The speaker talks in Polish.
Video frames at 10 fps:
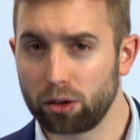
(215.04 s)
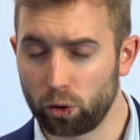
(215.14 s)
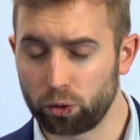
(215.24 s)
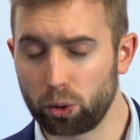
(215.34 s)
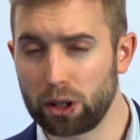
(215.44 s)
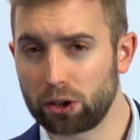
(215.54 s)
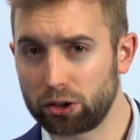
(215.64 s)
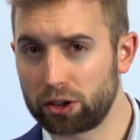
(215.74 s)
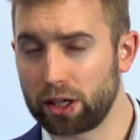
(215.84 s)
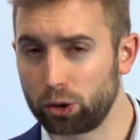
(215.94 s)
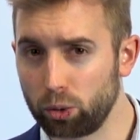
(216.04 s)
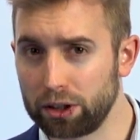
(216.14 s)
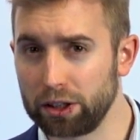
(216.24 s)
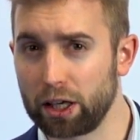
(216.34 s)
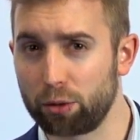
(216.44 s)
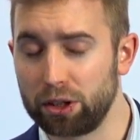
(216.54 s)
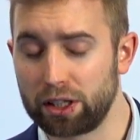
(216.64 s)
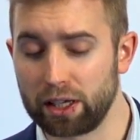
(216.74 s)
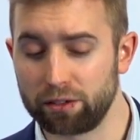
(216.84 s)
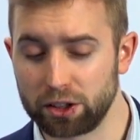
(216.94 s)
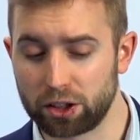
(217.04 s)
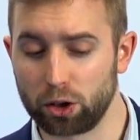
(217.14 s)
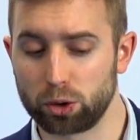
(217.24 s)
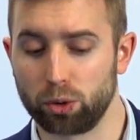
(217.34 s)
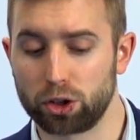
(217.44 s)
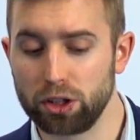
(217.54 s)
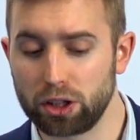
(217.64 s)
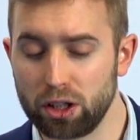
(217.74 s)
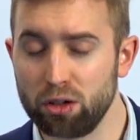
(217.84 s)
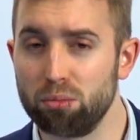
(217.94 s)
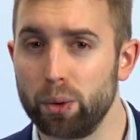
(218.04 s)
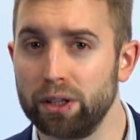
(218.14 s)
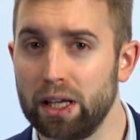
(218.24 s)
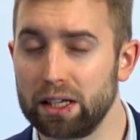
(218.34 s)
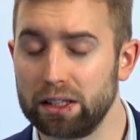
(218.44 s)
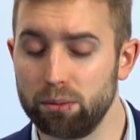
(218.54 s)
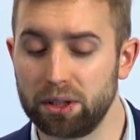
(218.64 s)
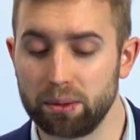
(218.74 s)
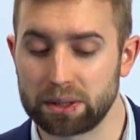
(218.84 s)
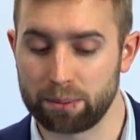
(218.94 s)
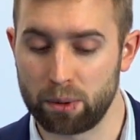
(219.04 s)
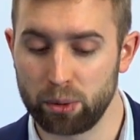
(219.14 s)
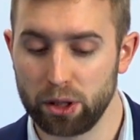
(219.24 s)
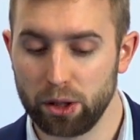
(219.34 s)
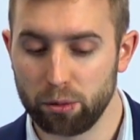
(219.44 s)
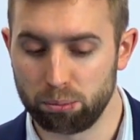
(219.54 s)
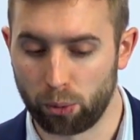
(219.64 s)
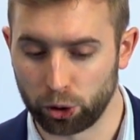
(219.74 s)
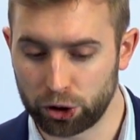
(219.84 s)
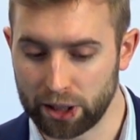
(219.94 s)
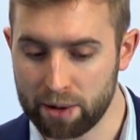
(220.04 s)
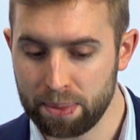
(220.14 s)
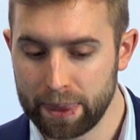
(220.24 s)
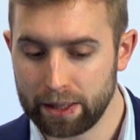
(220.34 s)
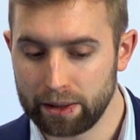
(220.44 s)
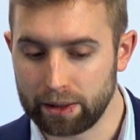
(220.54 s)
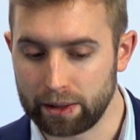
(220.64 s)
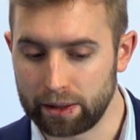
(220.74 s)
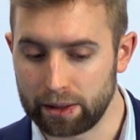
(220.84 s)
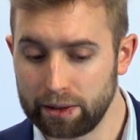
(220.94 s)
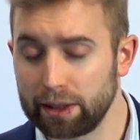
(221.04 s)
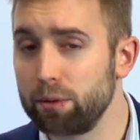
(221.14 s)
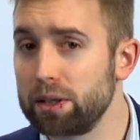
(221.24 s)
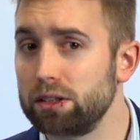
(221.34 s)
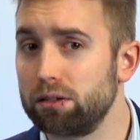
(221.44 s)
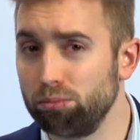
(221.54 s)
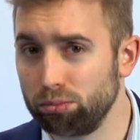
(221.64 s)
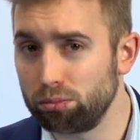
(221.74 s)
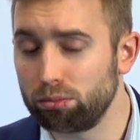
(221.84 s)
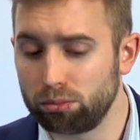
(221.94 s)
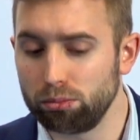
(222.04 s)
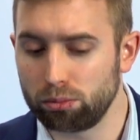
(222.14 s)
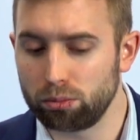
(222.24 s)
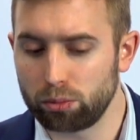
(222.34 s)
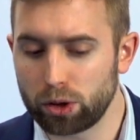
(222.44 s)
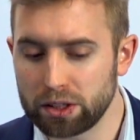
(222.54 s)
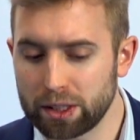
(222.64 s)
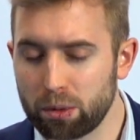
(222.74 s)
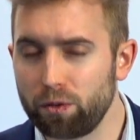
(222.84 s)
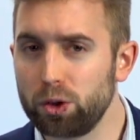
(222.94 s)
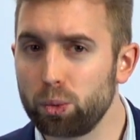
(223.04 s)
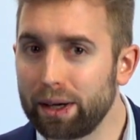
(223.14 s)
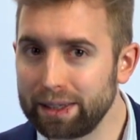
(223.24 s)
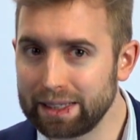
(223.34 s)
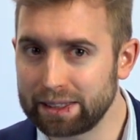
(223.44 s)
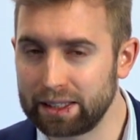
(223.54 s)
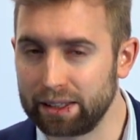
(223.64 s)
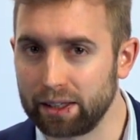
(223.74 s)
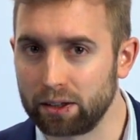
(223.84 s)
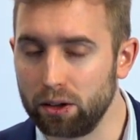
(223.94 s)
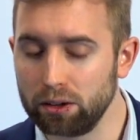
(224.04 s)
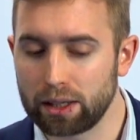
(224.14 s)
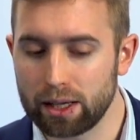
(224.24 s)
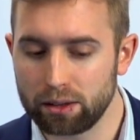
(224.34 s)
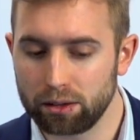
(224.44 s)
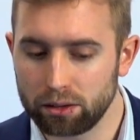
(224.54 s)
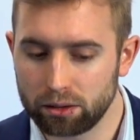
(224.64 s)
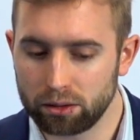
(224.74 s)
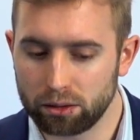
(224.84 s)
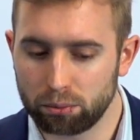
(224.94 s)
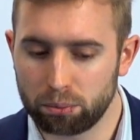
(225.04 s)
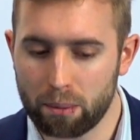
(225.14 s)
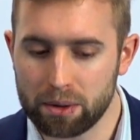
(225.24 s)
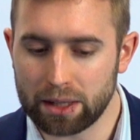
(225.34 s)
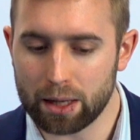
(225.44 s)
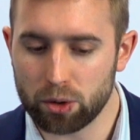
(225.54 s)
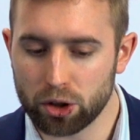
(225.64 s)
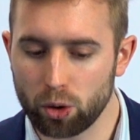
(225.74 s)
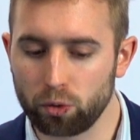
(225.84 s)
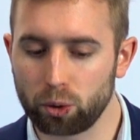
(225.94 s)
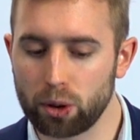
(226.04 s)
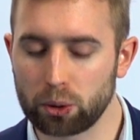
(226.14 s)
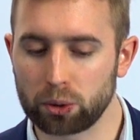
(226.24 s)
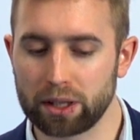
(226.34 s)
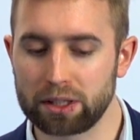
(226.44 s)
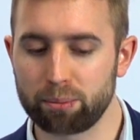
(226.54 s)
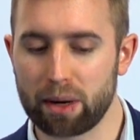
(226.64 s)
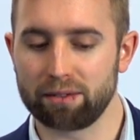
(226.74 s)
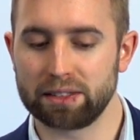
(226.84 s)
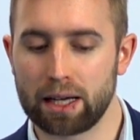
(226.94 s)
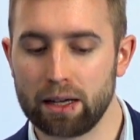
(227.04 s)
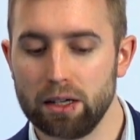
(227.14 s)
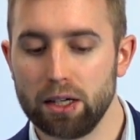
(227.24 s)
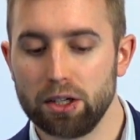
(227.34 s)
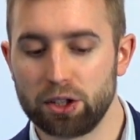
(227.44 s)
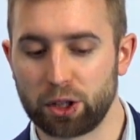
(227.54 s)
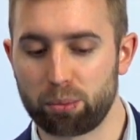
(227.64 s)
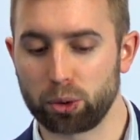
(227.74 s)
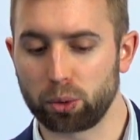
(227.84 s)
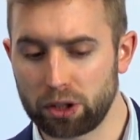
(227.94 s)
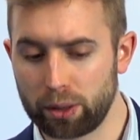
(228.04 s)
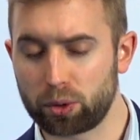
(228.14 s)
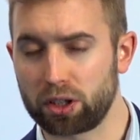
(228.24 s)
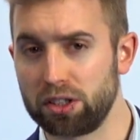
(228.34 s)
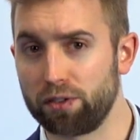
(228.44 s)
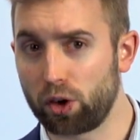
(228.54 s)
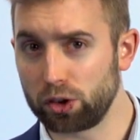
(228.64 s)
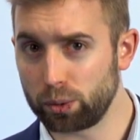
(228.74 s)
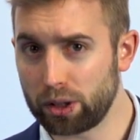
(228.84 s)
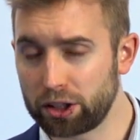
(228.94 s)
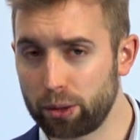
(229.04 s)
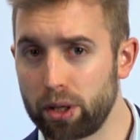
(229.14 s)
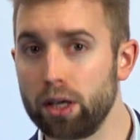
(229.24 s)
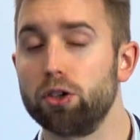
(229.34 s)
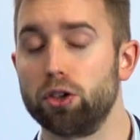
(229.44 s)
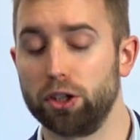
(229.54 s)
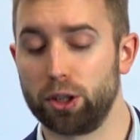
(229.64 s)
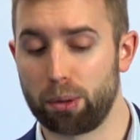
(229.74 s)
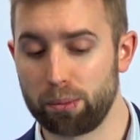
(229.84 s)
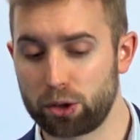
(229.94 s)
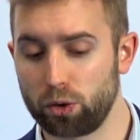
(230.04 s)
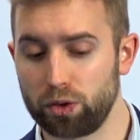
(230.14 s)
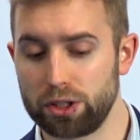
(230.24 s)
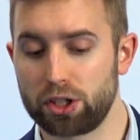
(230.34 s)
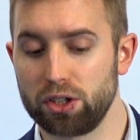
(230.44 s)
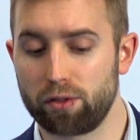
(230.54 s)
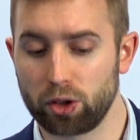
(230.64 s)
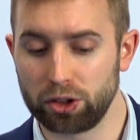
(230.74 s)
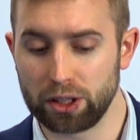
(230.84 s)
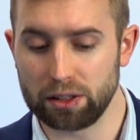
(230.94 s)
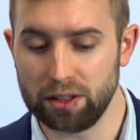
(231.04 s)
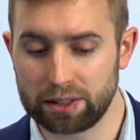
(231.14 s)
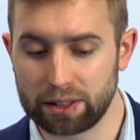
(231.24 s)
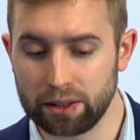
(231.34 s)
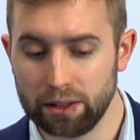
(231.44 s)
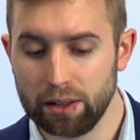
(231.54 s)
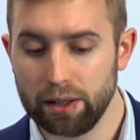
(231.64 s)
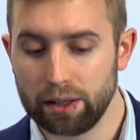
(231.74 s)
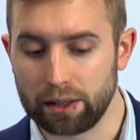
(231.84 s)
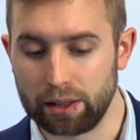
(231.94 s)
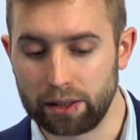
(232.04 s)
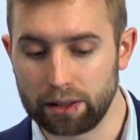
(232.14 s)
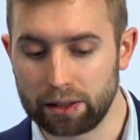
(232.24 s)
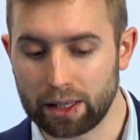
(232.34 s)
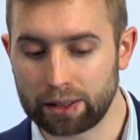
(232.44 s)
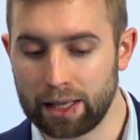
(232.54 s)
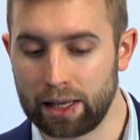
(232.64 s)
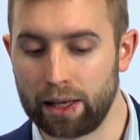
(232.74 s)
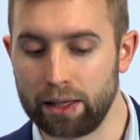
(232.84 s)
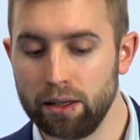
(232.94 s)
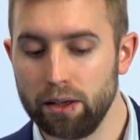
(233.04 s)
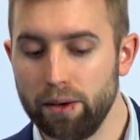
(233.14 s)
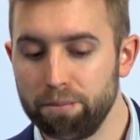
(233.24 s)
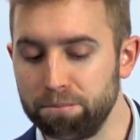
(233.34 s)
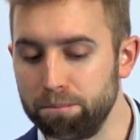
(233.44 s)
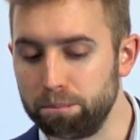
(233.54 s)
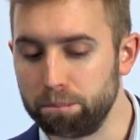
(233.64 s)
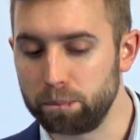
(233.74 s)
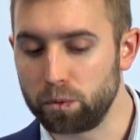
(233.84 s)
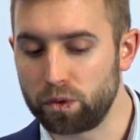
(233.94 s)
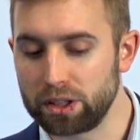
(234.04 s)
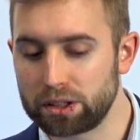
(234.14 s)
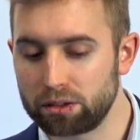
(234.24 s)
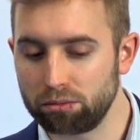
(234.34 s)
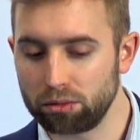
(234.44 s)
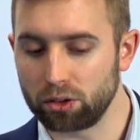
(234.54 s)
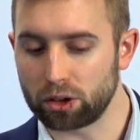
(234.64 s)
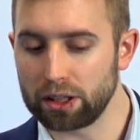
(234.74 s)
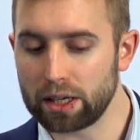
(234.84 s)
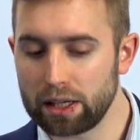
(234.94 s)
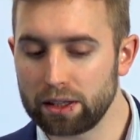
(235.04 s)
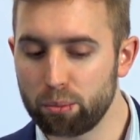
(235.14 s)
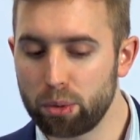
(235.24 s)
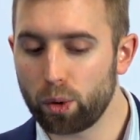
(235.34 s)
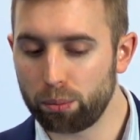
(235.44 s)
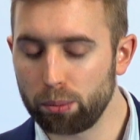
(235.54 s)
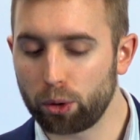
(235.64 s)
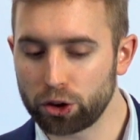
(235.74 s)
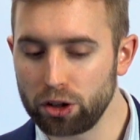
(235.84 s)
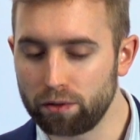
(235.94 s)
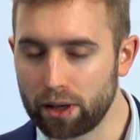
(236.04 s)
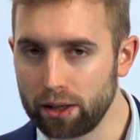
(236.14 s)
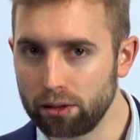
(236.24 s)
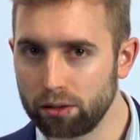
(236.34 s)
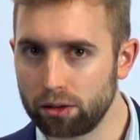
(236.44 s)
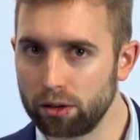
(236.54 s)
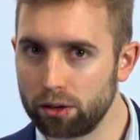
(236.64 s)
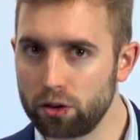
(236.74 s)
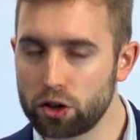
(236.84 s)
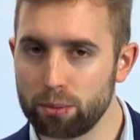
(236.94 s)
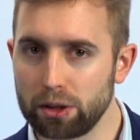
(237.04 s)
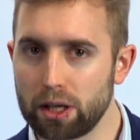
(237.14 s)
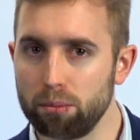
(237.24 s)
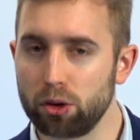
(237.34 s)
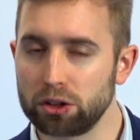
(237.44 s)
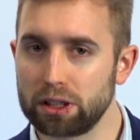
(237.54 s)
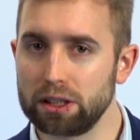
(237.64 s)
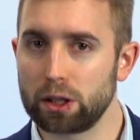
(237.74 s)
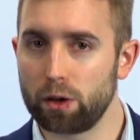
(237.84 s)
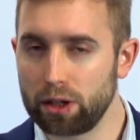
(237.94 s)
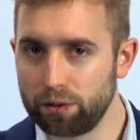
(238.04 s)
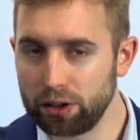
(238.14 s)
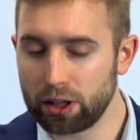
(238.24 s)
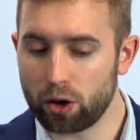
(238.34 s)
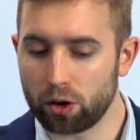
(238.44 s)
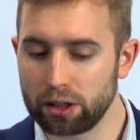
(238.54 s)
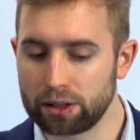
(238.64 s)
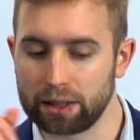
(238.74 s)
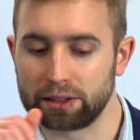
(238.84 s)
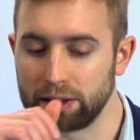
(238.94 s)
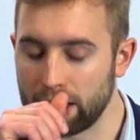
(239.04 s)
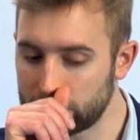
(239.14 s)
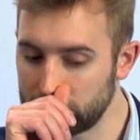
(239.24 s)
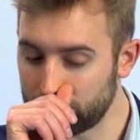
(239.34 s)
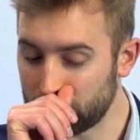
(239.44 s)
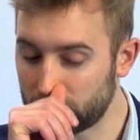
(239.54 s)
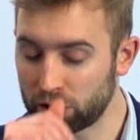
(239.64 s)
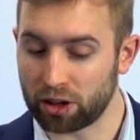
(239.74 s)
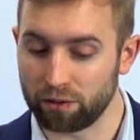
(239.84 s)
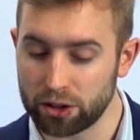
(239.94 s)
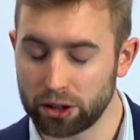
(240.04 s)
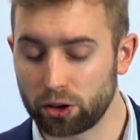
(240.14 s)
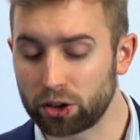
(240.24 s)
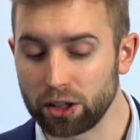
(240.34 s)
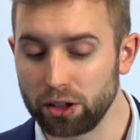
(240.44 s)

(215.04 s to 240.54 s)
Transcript: konfigurator to traktuje tak jakby te wszystkie rozłączniki były na jednym i tym samym moście. E, natomiast mm, to jest jakby wizualizacja tego, tak? E, no, pamiętajmy, że konfigurator tutaj sprawdza, czy te produkty na przykład nie wchodzą na siebie, czy one się pomieszczą fizycznie w rozdzielnicy e, i tak dalej. Mm, więc no generalnie byłoby możliwe, żeby ten most zainstalować w innej orientacji, tak? Czyli na przykład troszkę wyżej, troszkę